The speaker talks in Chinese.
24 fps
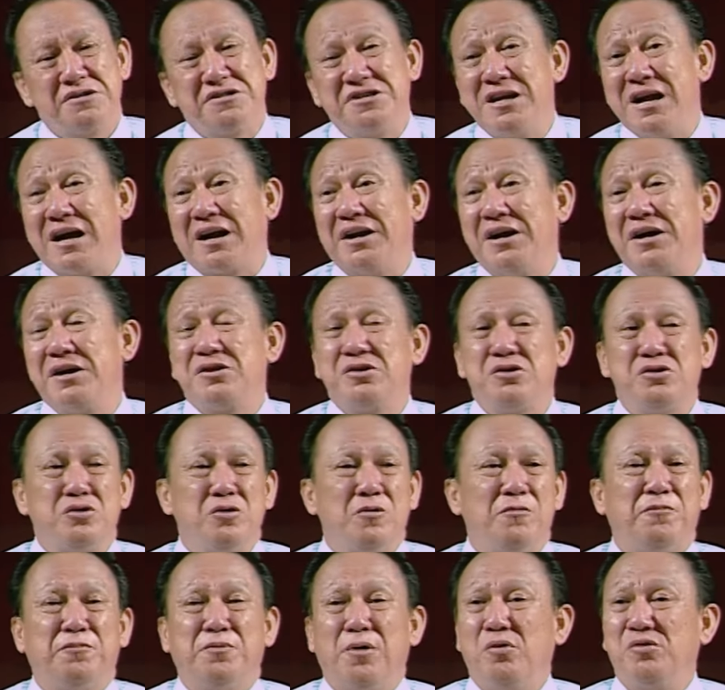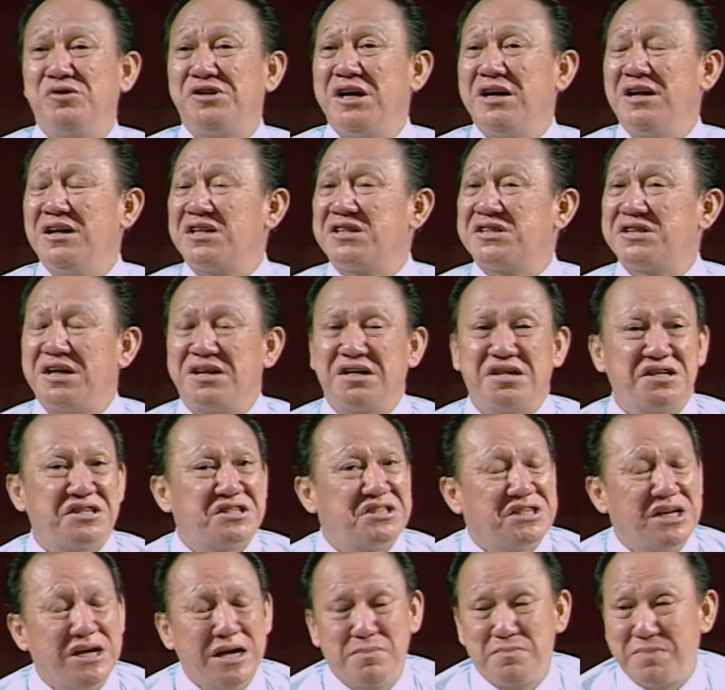这样呢，就否定了整个
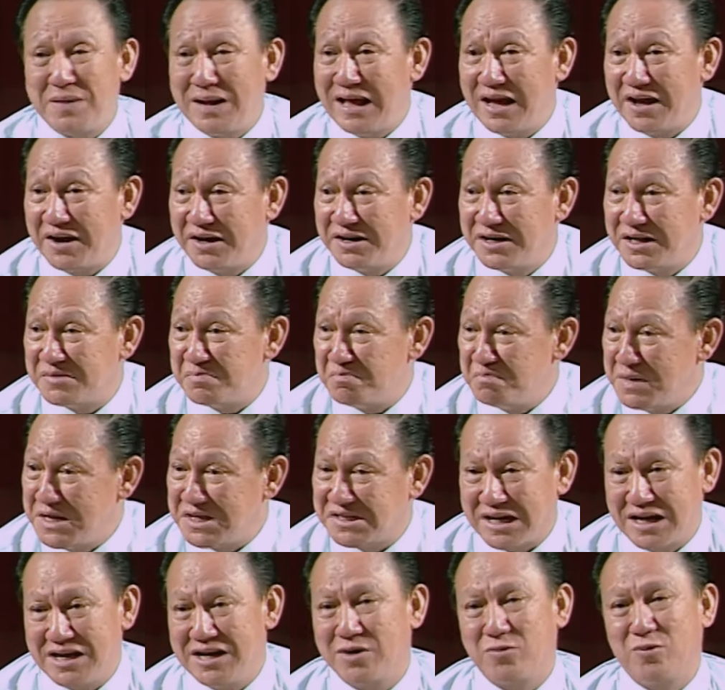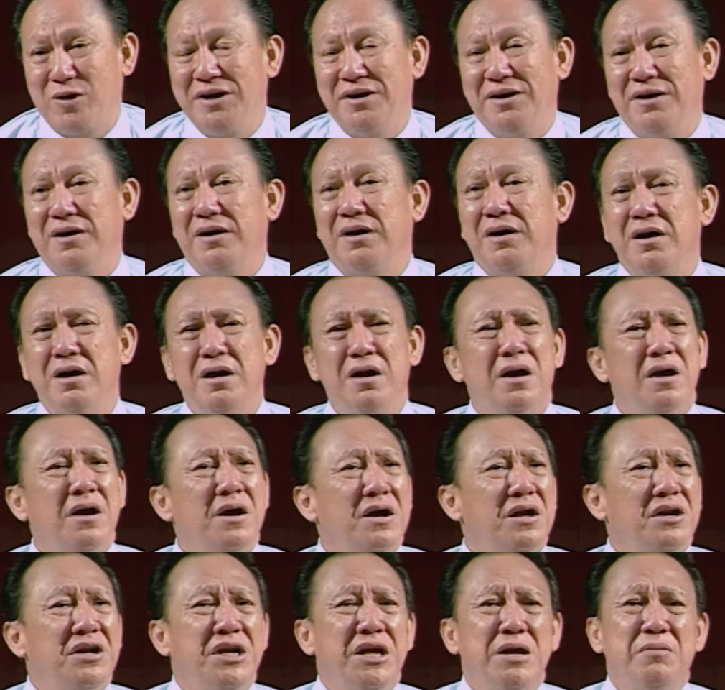希伯来人的弥赛亚观了。
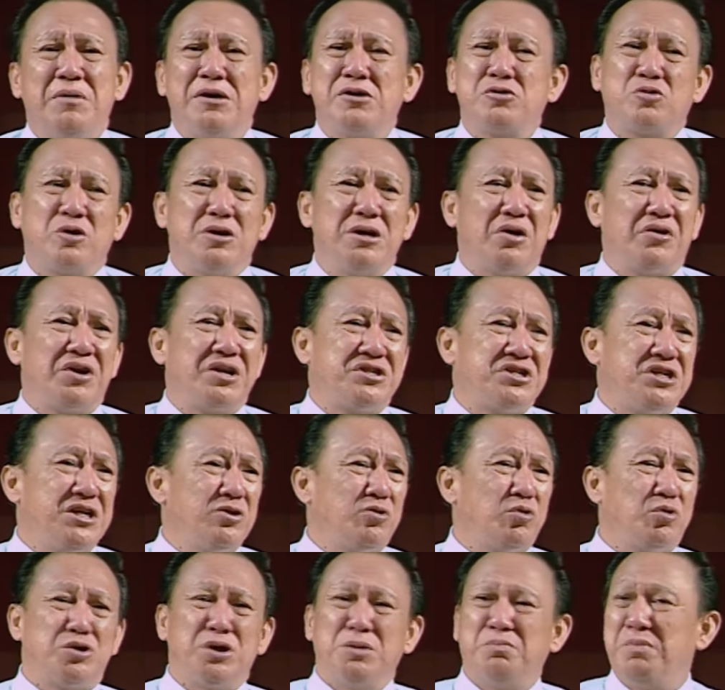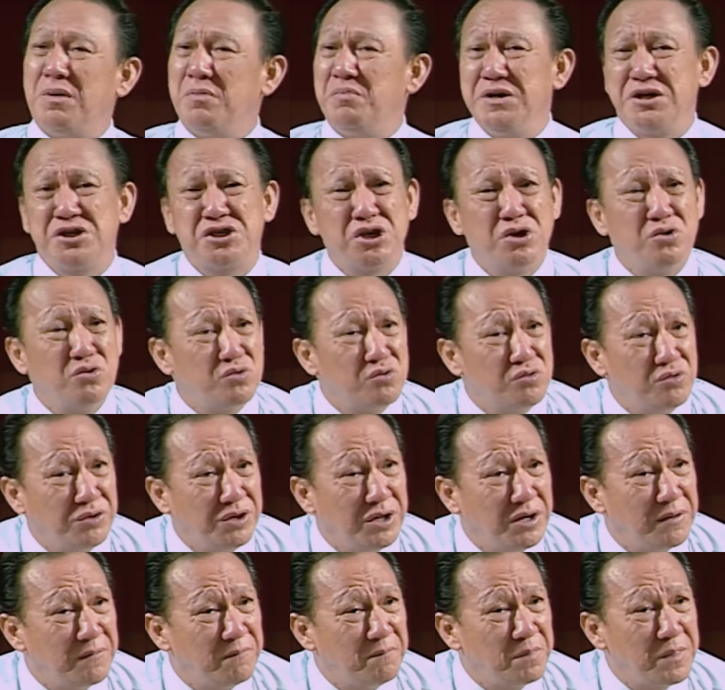你们所要的基督是不必受苦
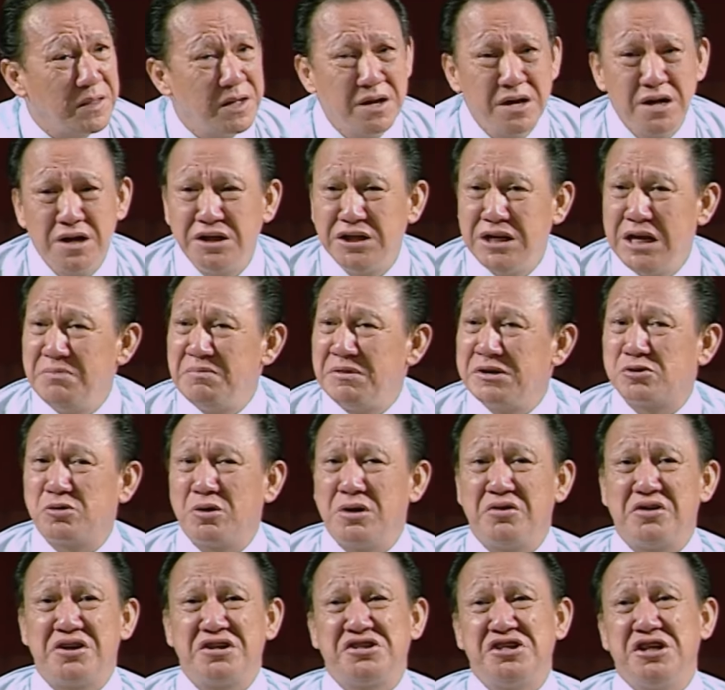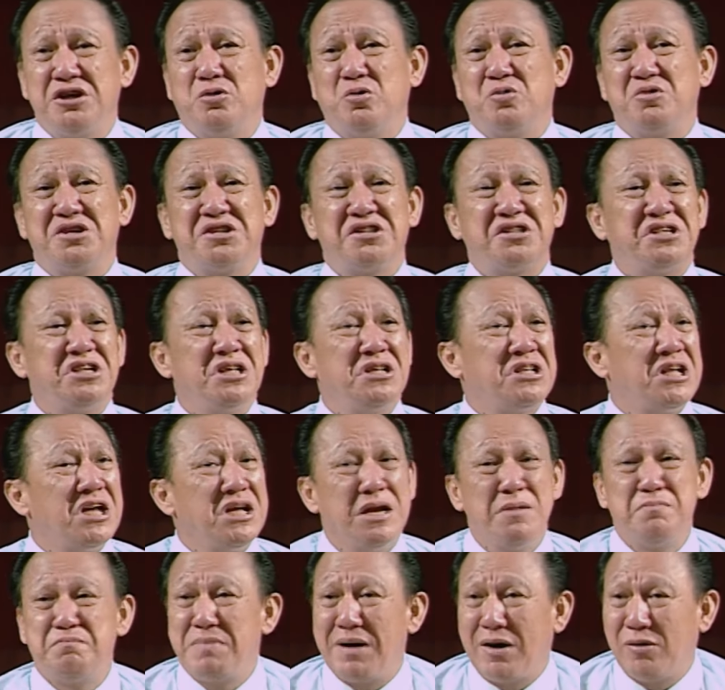的，你们所要的基督是
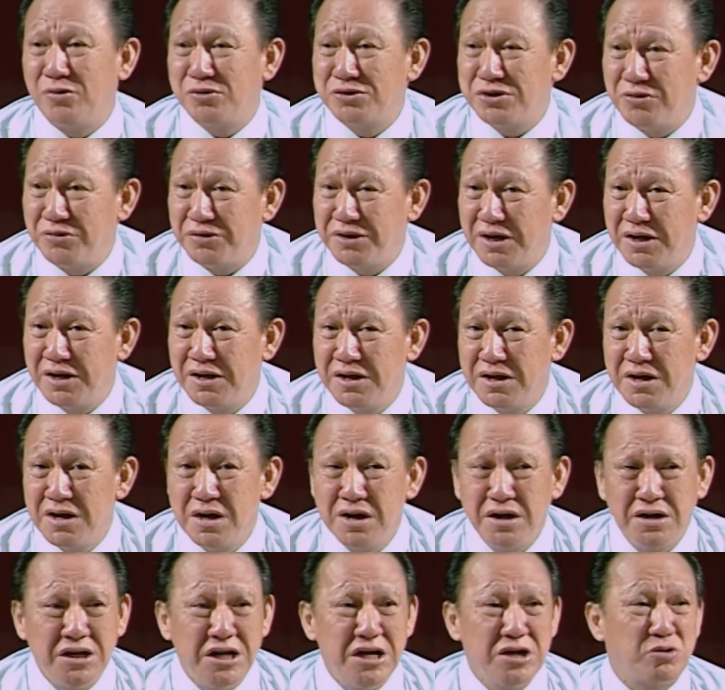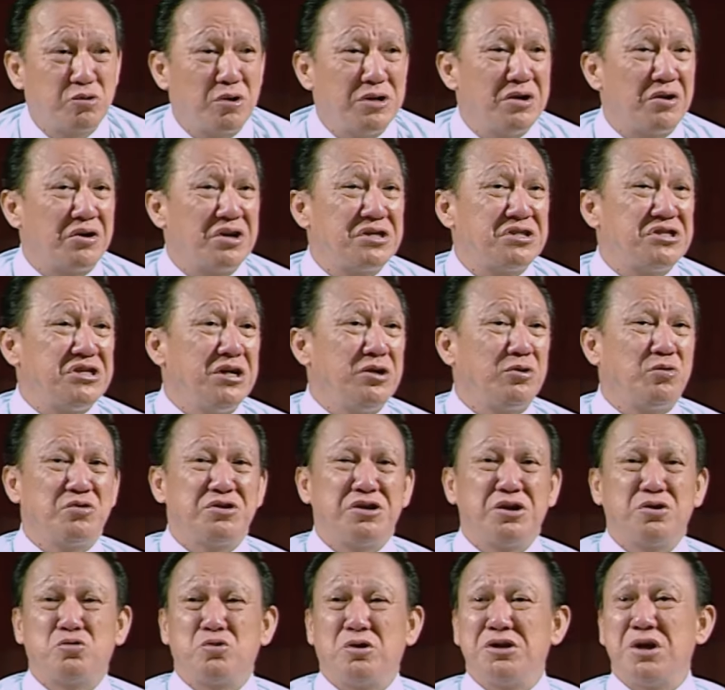替你报仇的，你所要的基督
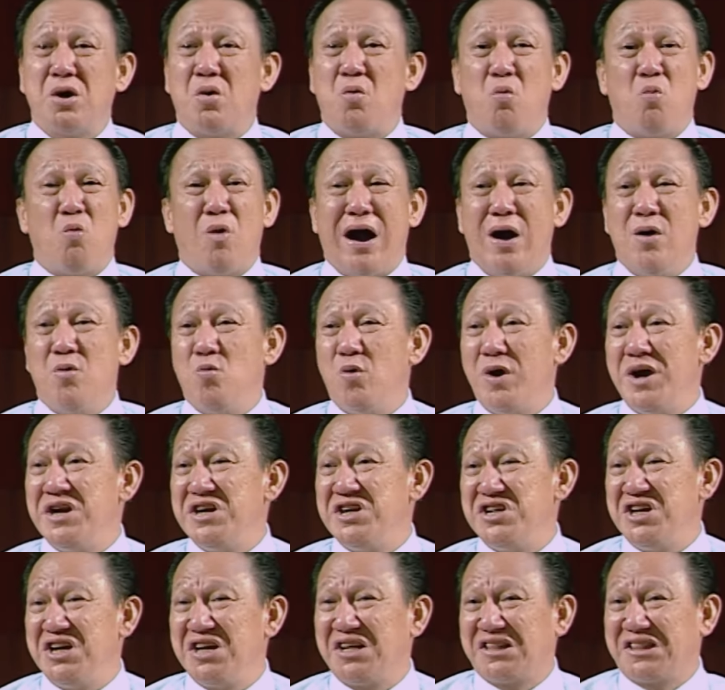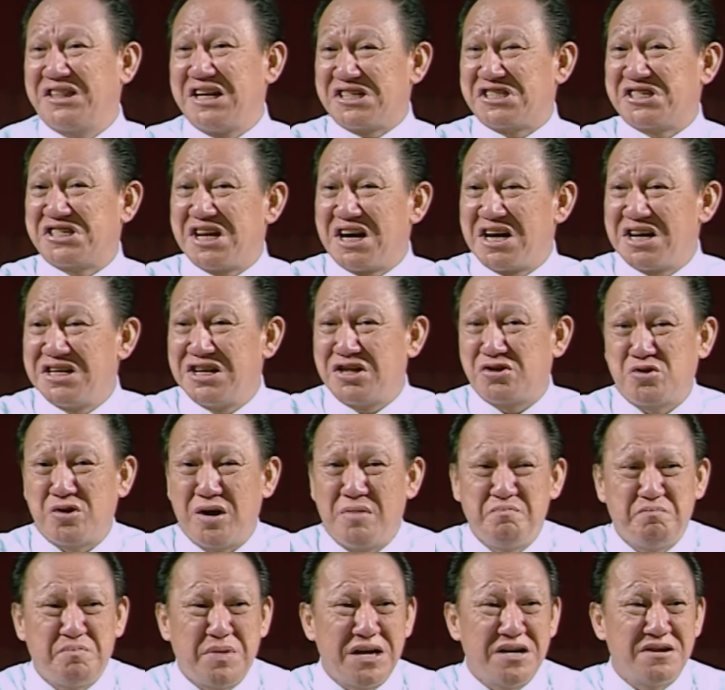是坐在王位以得胜的
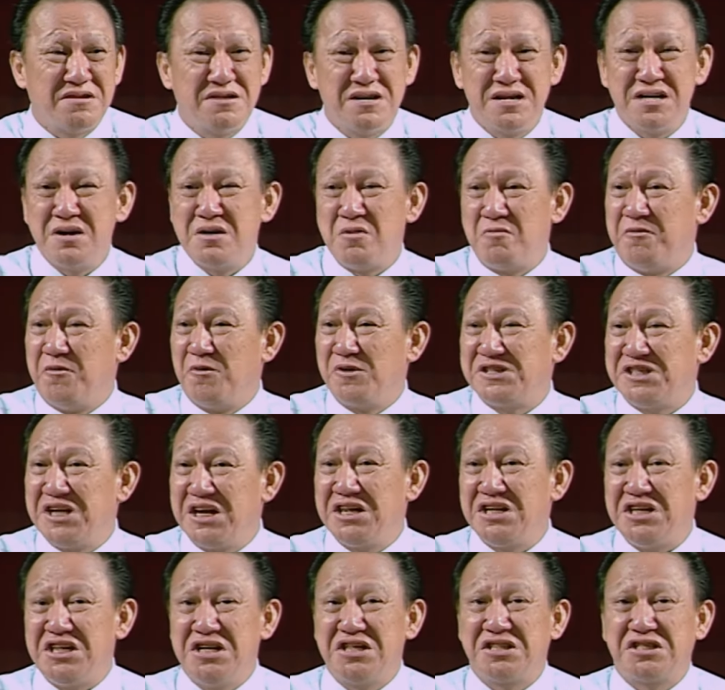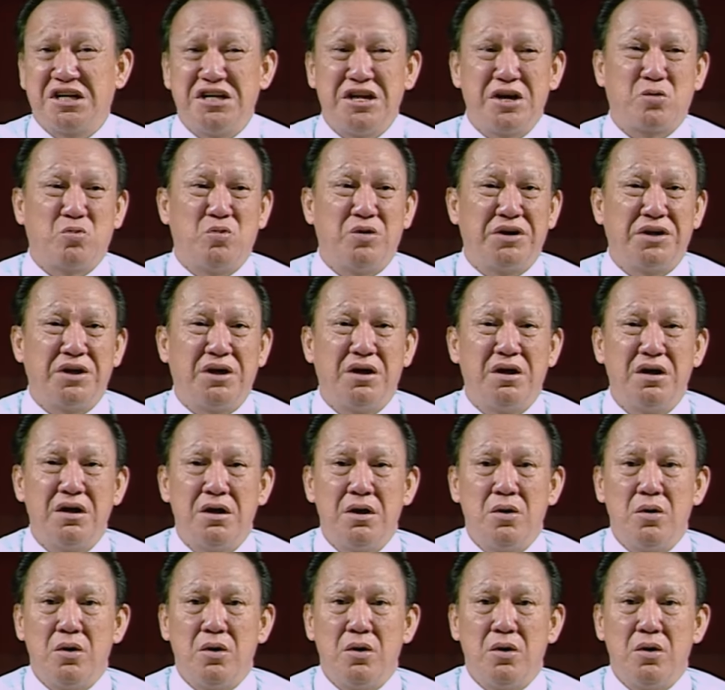权柄复兴以色列国的。